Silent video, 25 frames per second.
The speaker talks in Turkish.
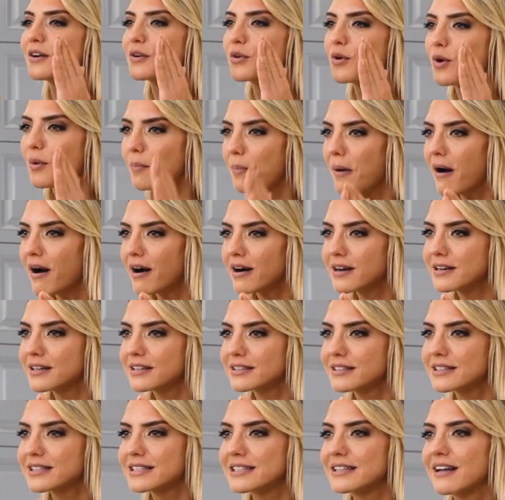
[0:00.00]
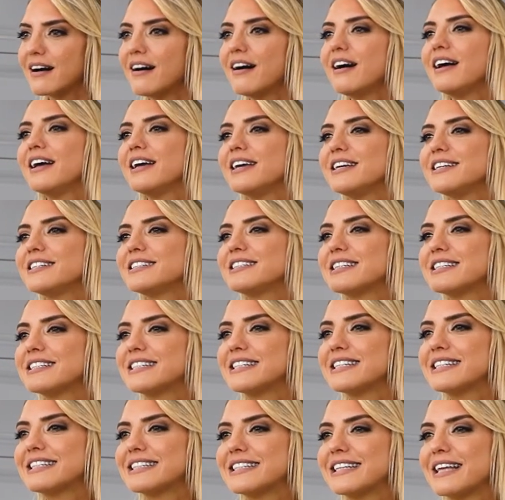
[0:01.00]
kopardığınızda işte
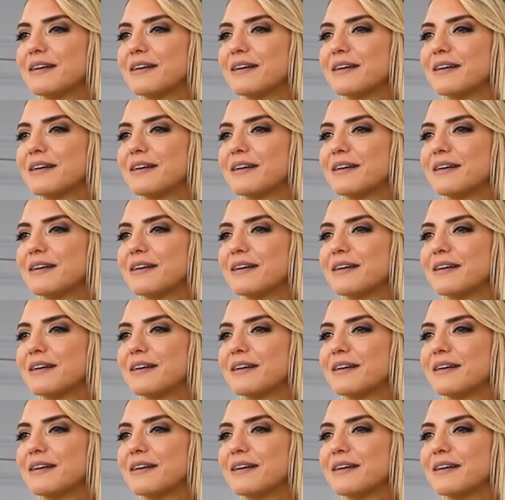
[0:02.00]
siz